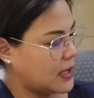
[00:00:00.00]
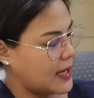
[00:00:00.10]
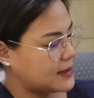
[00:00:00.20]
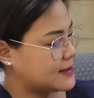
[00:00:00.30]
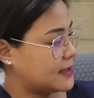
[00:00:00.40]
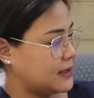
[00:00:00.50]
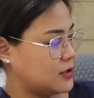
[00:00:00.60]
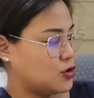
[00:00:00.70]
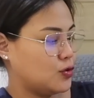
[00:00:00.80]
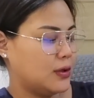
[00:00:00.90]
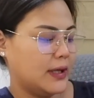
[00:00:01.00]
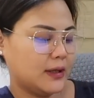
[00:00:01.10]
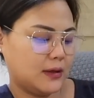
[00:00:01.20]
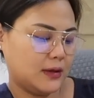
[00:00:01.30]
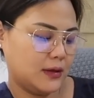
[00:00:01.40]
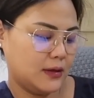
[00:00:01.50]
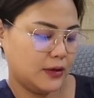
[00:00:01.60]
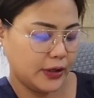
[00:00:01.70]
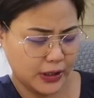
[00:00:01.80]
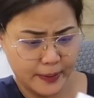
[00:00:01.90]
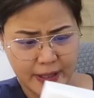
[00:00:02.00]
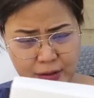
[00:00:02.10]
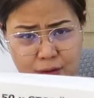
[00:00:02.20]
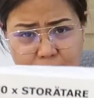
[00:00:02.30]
Extra tissue ulit. 30 by